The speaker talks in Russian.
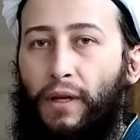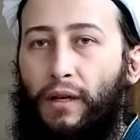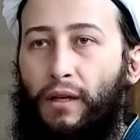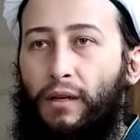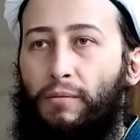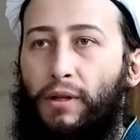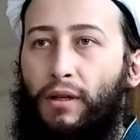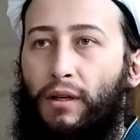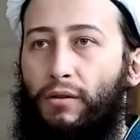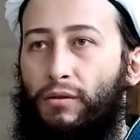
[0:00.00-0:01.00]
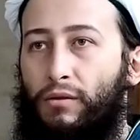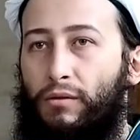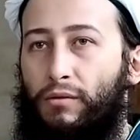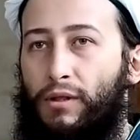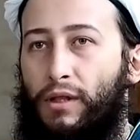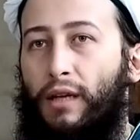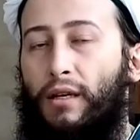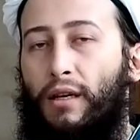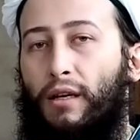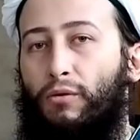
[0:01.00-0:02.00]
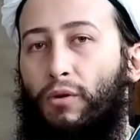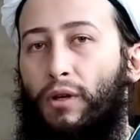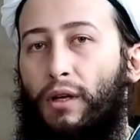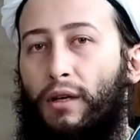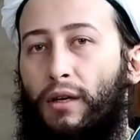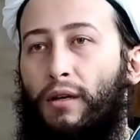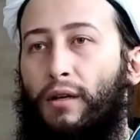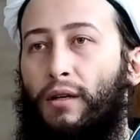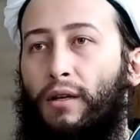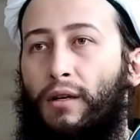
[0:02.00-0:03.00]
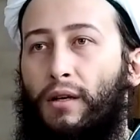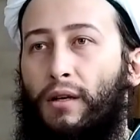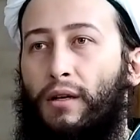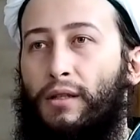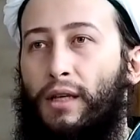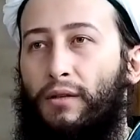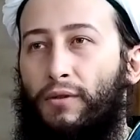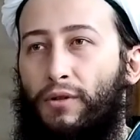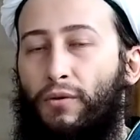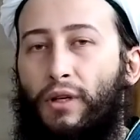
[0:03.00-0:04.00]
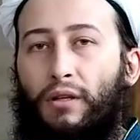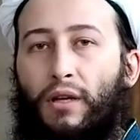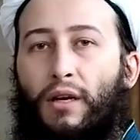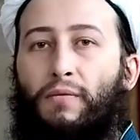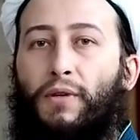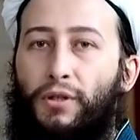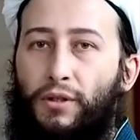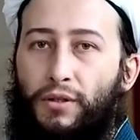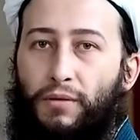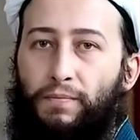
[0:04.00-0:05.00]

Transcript: и именно знание, которое а, соответствует критериям вечности.